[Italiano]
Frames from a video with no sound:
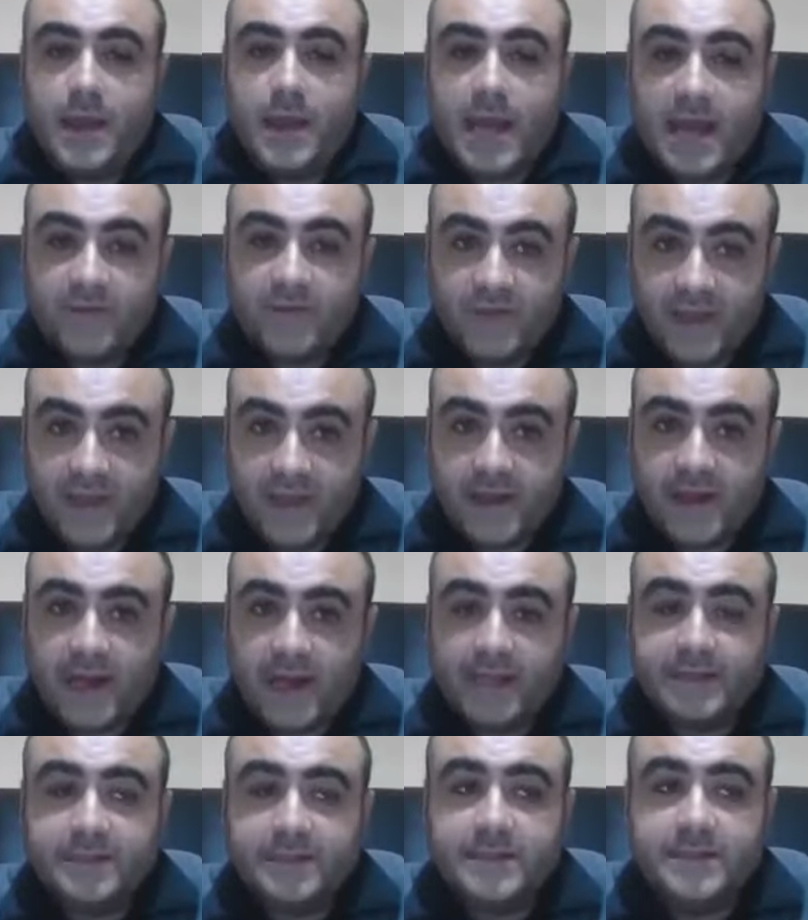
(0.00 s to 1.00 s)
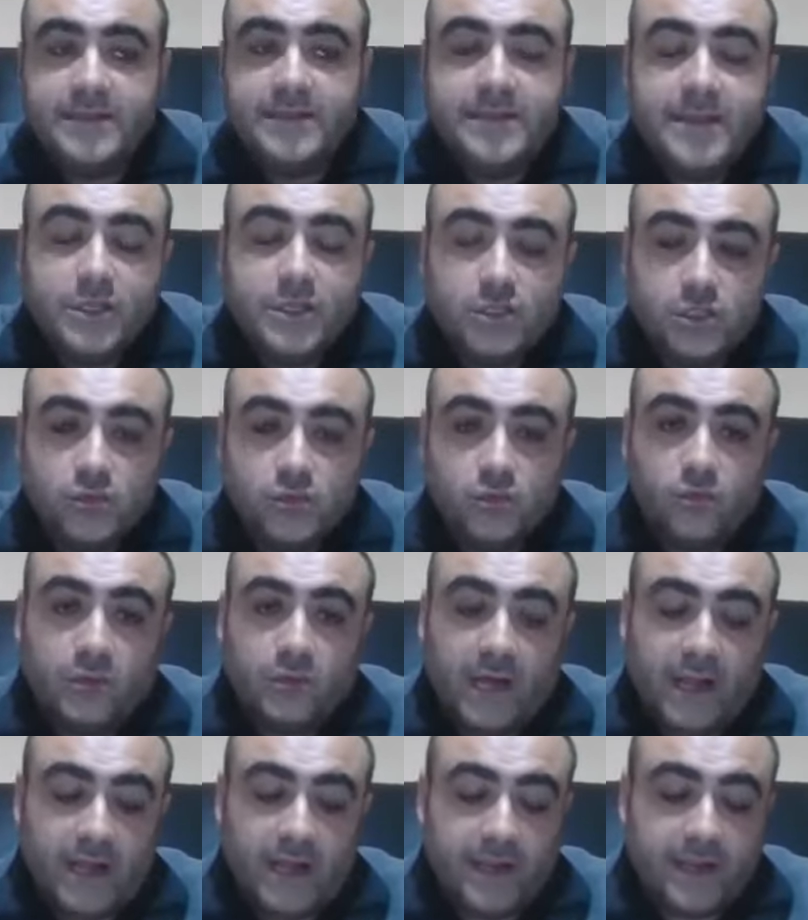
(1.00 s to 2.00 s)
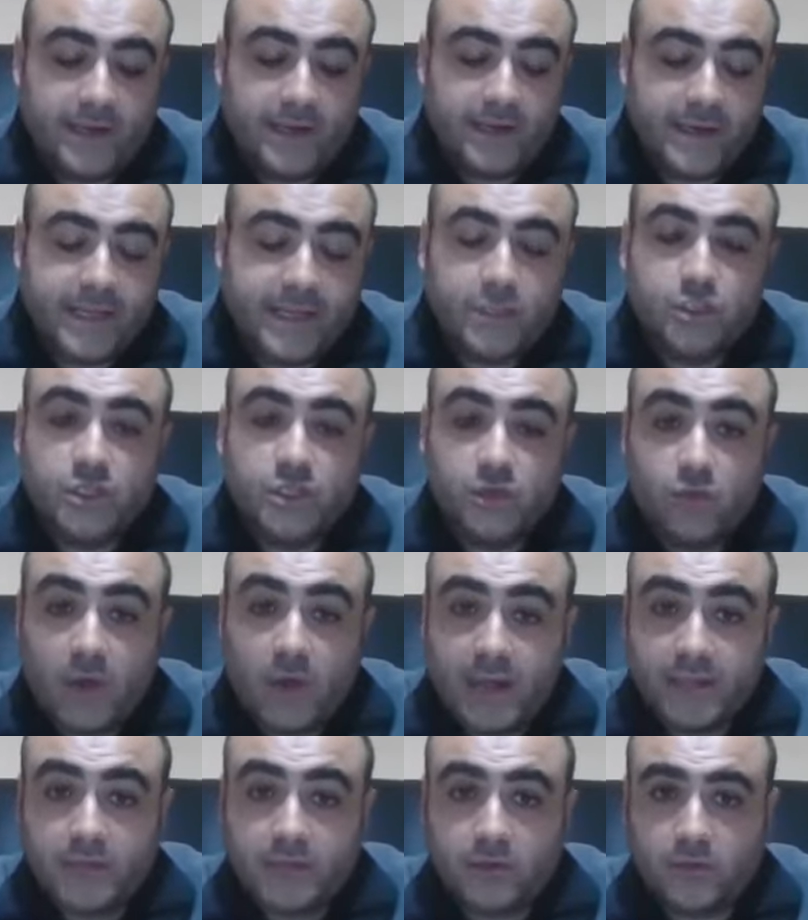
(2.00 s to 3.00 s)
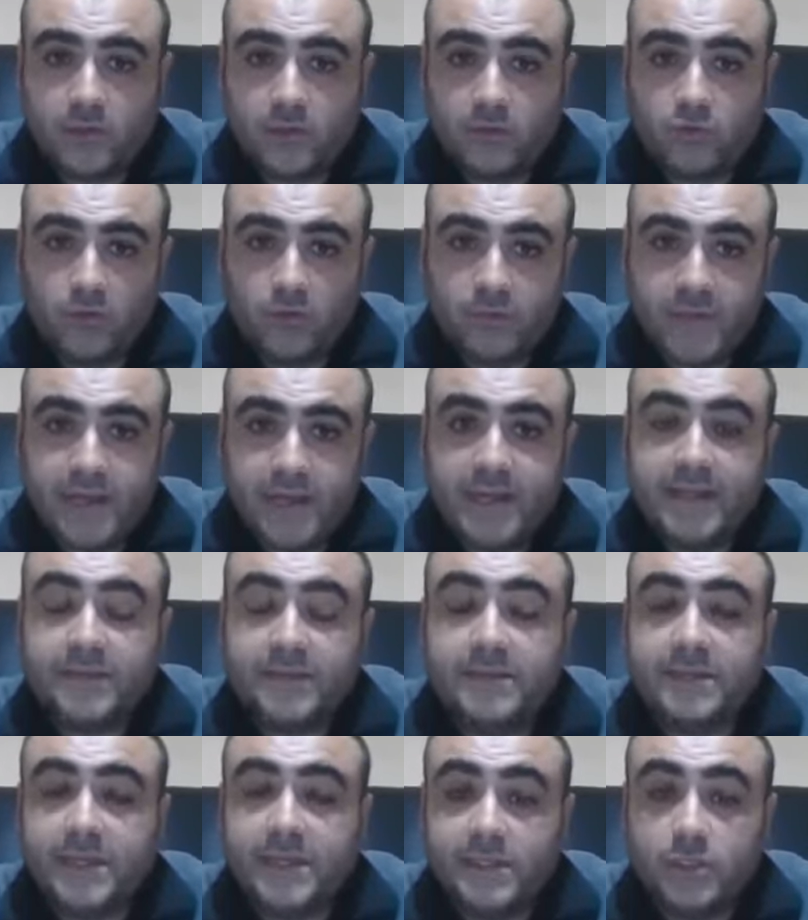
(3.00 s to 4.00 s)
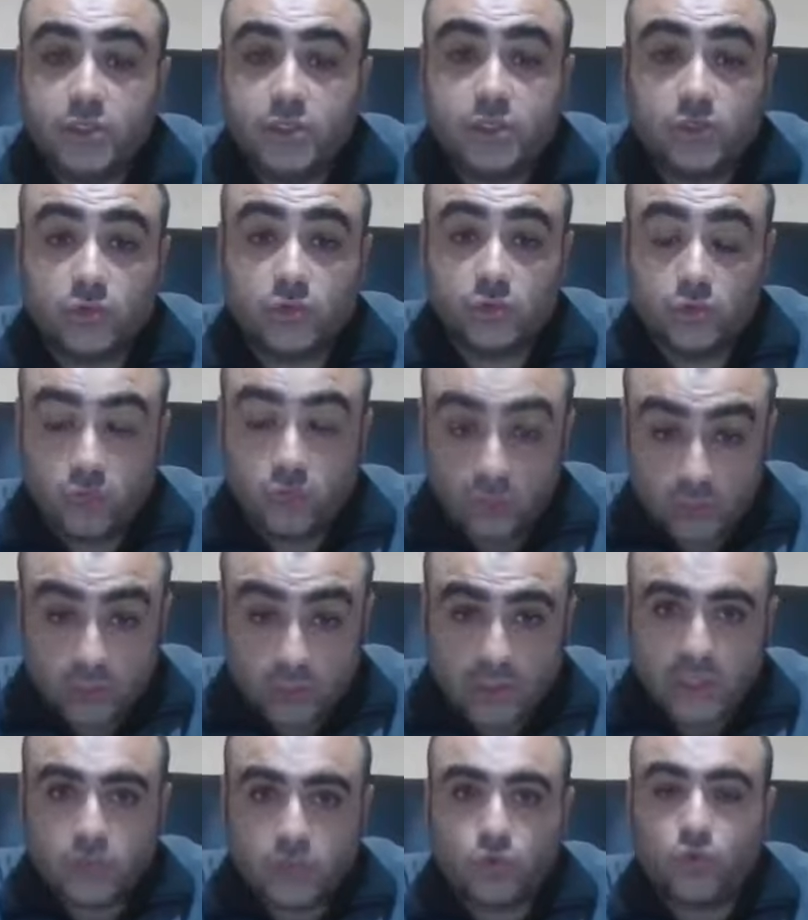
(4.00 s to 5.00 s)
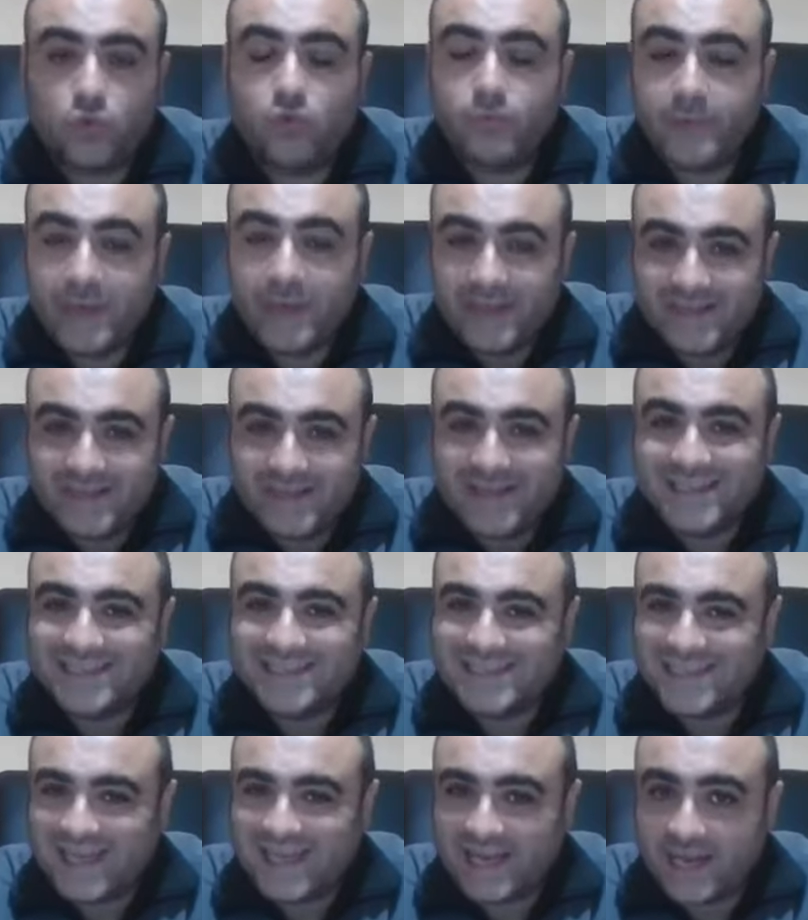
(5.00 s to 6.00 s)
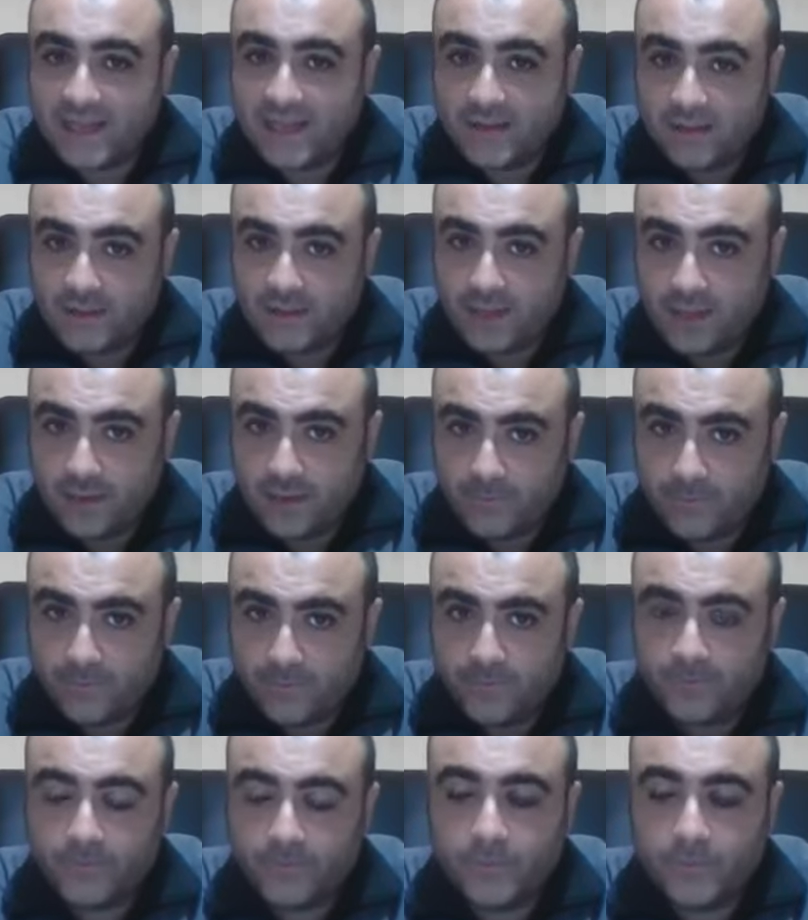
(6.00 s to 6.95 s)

avere la dicitura legge 4 del 2013 su tutti i documenti scritti